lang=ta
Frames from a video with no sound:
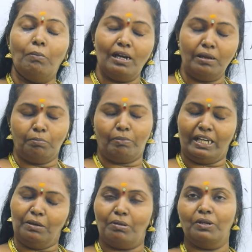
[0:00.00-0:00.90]
பலன்
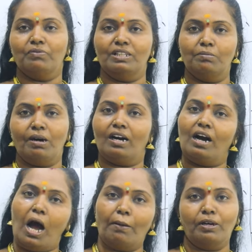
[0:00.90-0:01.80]
பயன்படும்
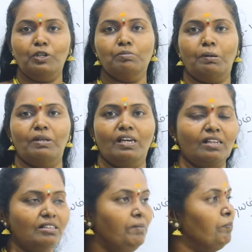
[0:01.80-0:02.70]
விதமாக அமையும்
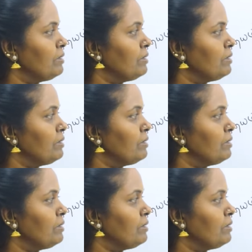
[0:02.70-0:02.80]
அப்படிங்கிறத